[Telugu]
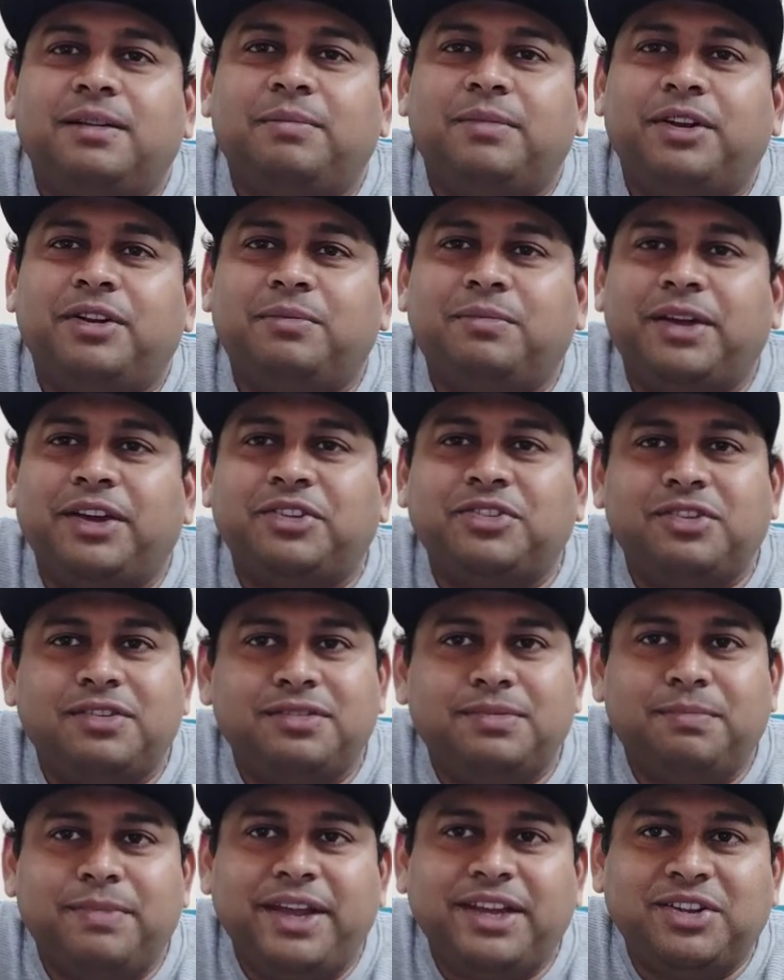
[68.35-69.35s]
మనం మైక్రో
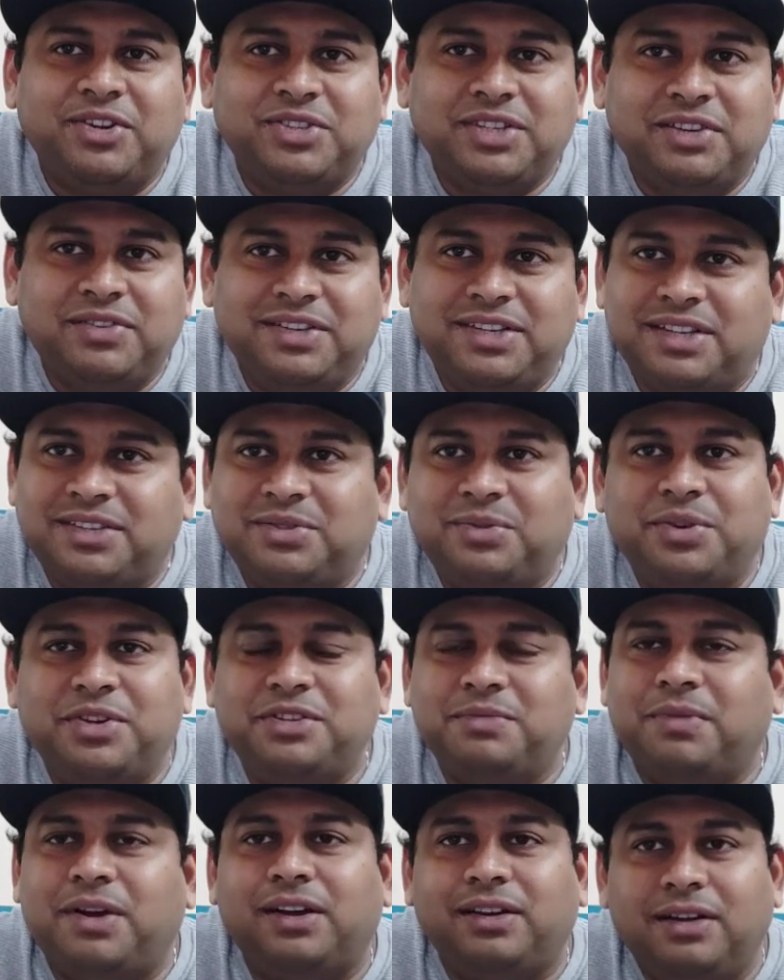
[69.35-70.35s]
మైక్రో సర్వీసెస్
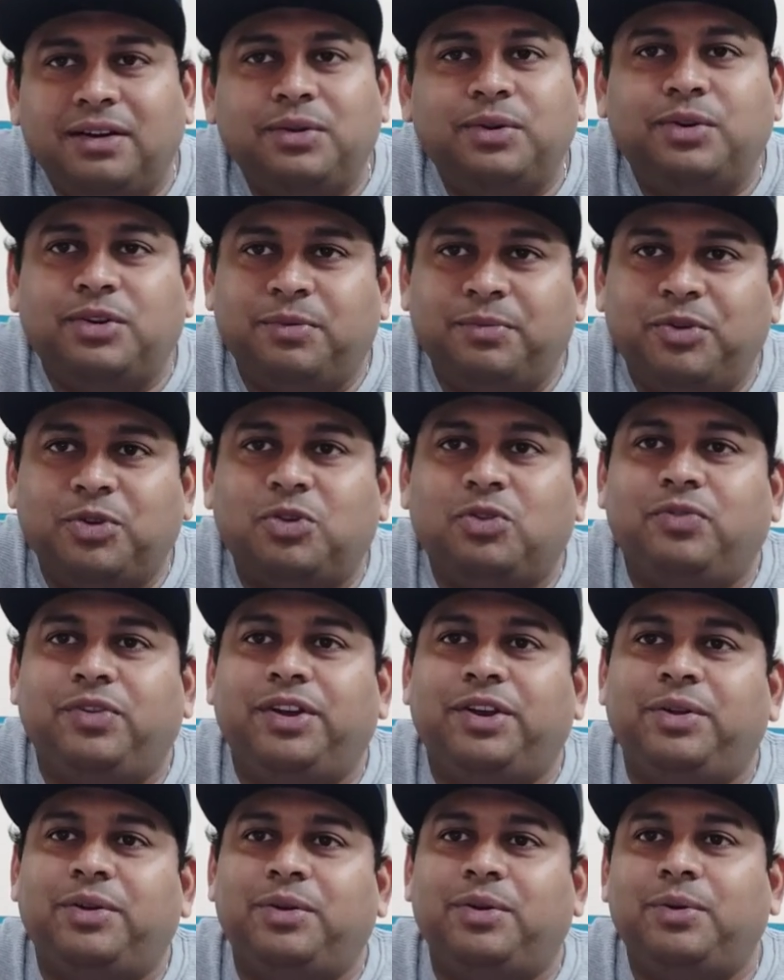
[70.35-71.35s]
గురించి మాట్లాడుకున్నాం ఇంకో
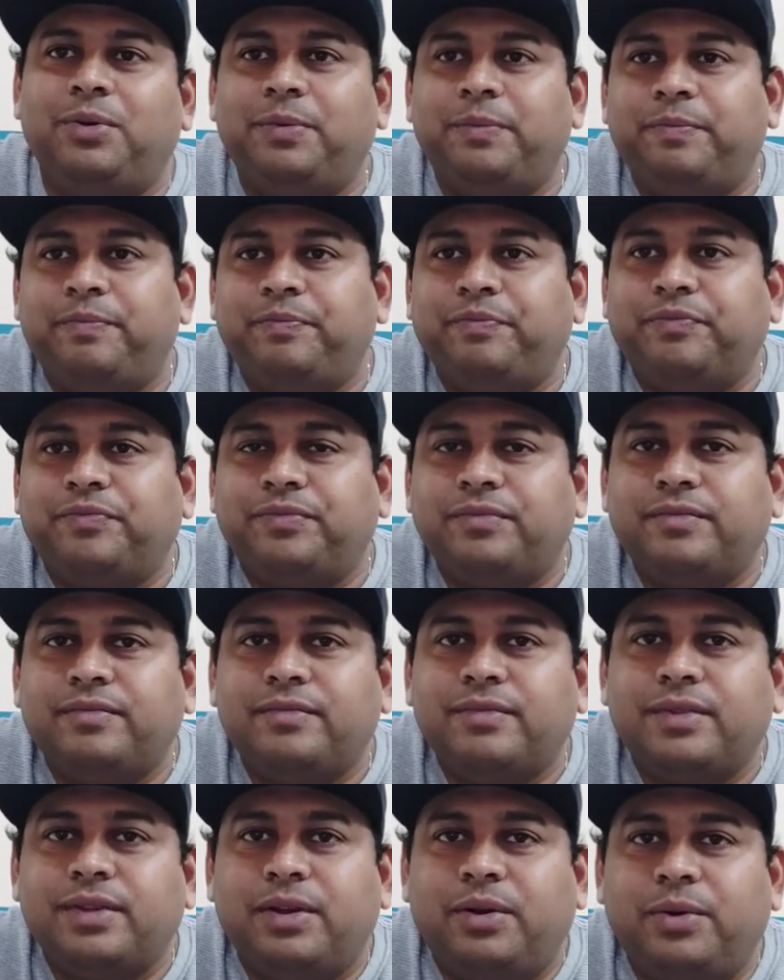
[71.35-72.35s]
వీడియోలో
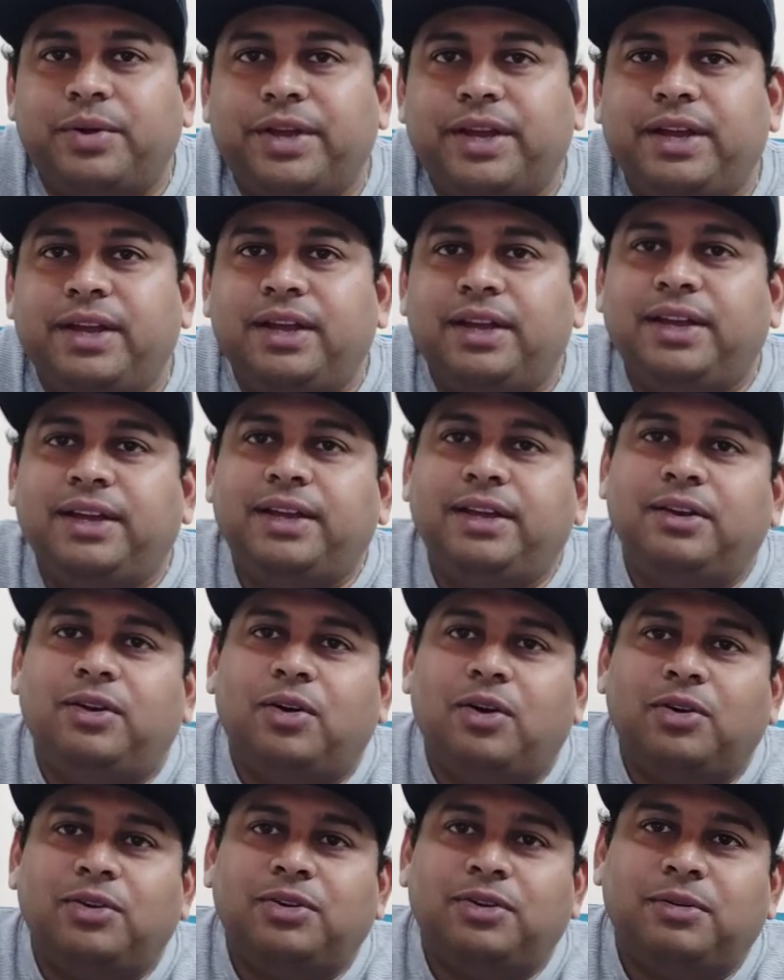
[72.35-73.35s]
ఓకే ఈ
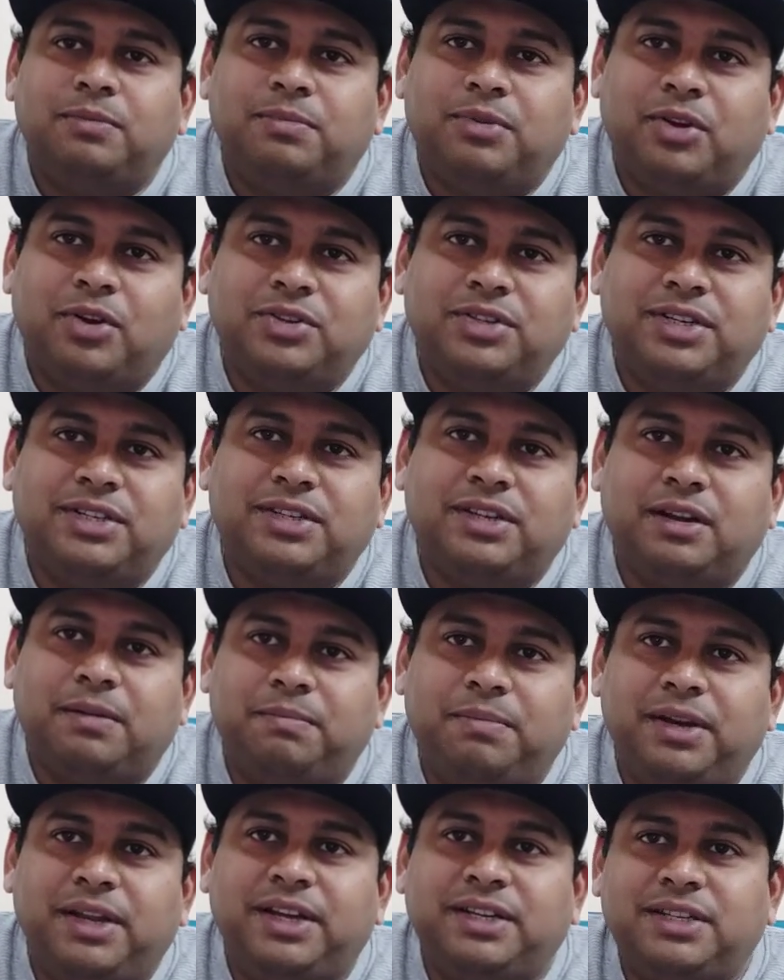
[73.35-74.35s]
లాంగ్ టర్మ్ ప్రాజెక్ట్స్
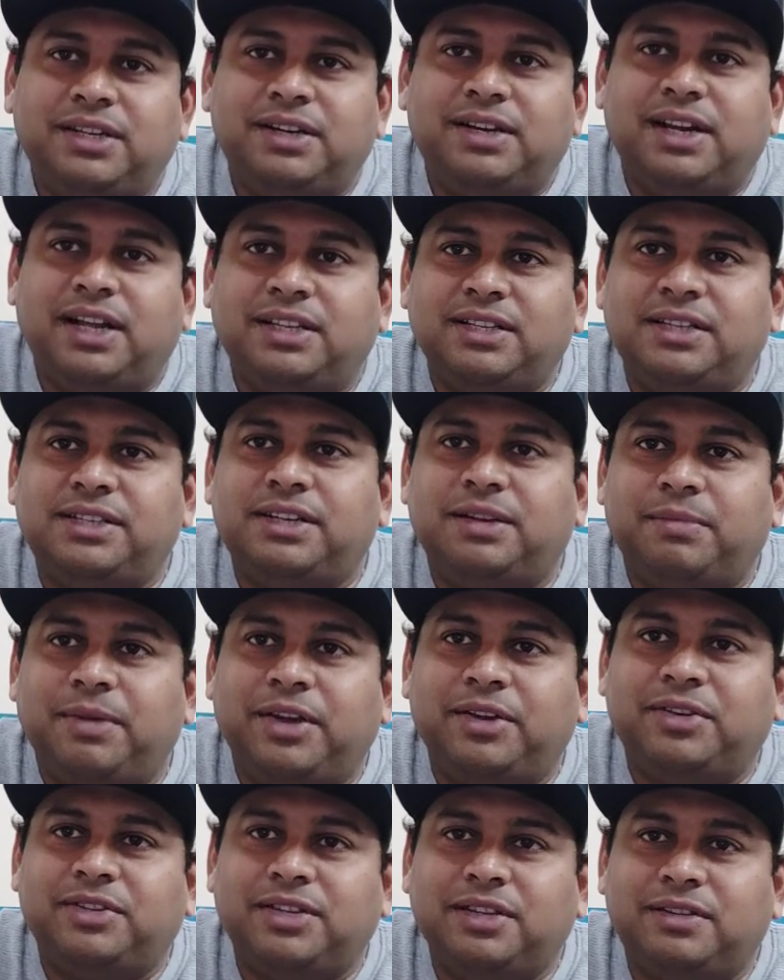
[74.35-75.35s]
అప్లికేషన్ ట్రాన్సాక్షన్
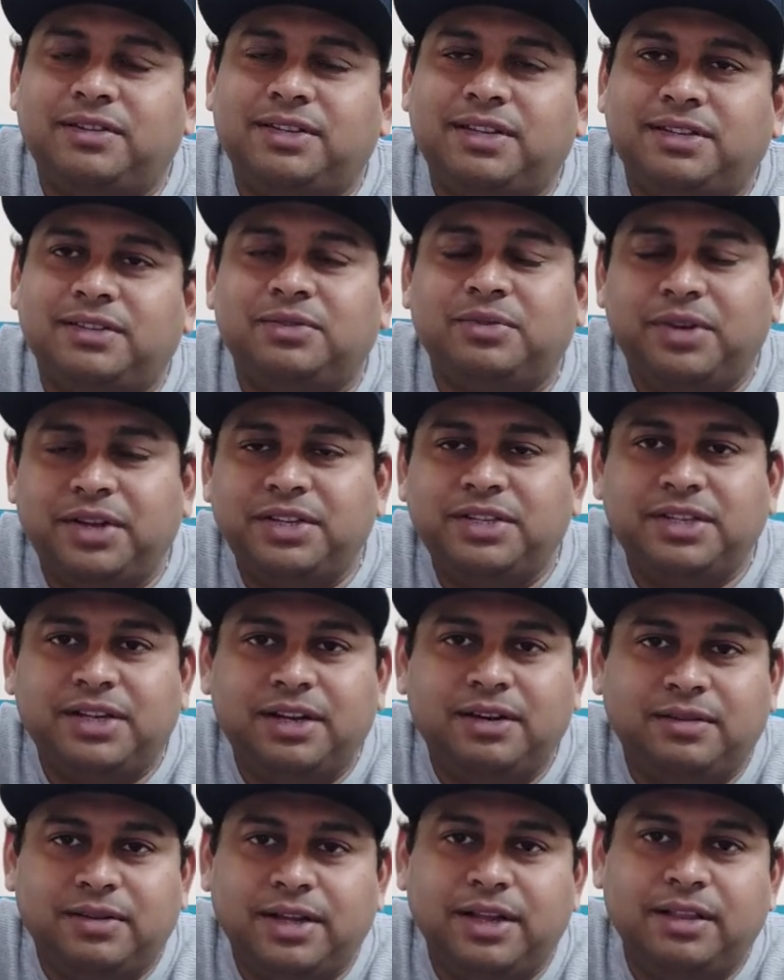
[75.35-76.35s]
మైక్రో సర్వీసెస్ గురించి
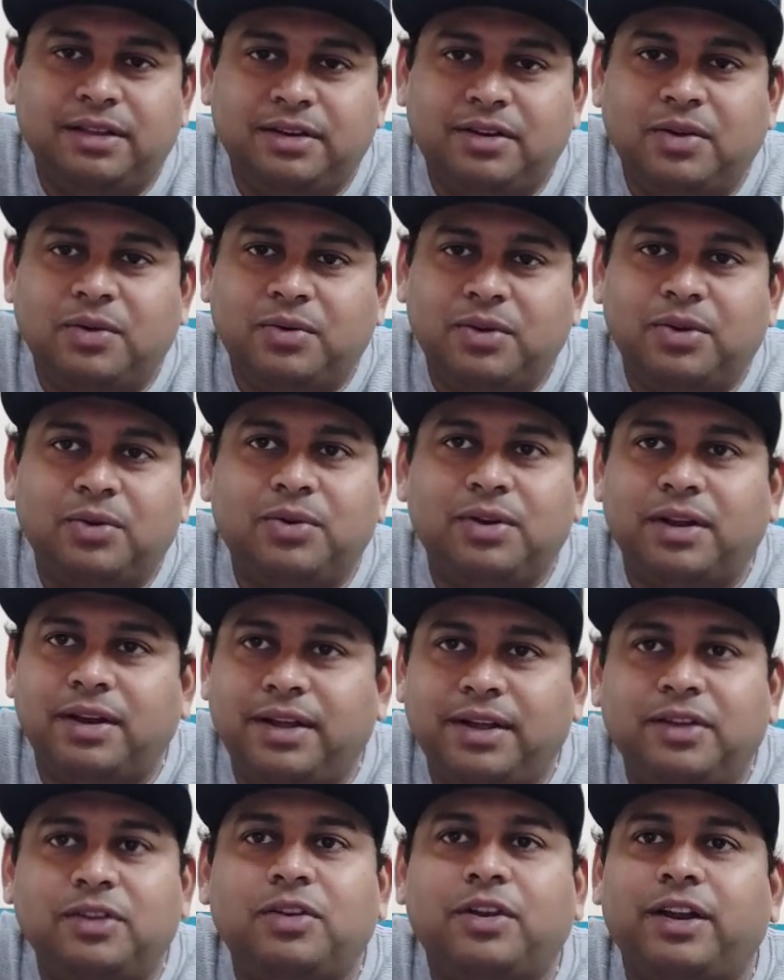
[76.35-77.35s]
నేను కింద డౌన్లో ఉన్న
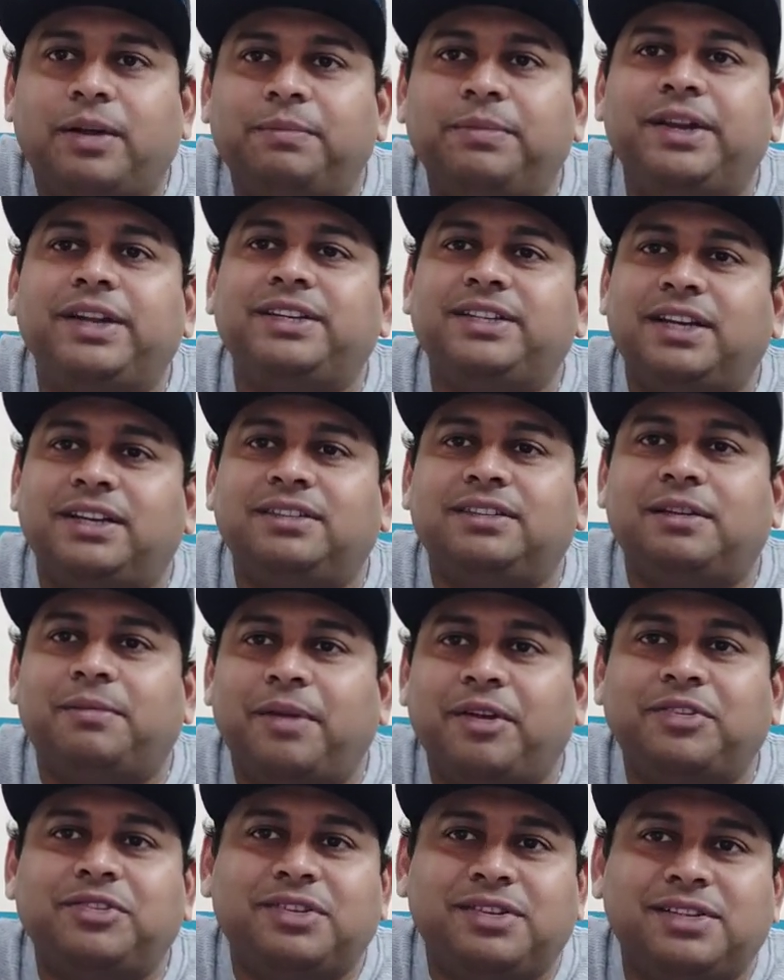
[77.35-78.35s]
లింక్లోనే అప్డేట్ చేస్తాను
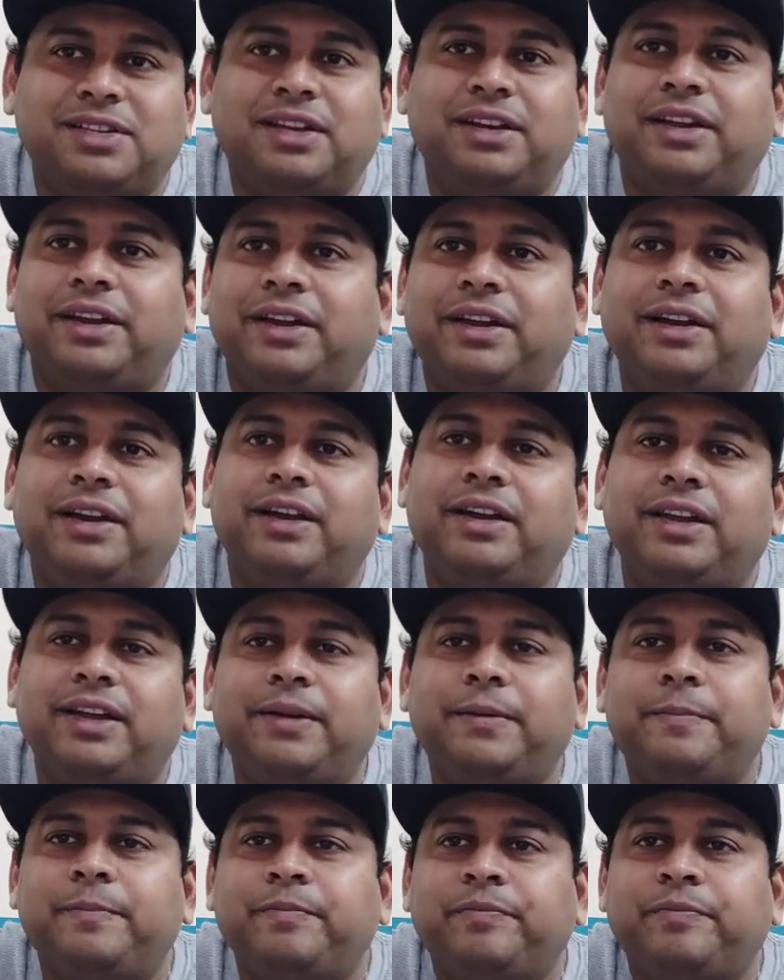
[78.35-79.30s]
మైక్రో అంటే ఏంటంటే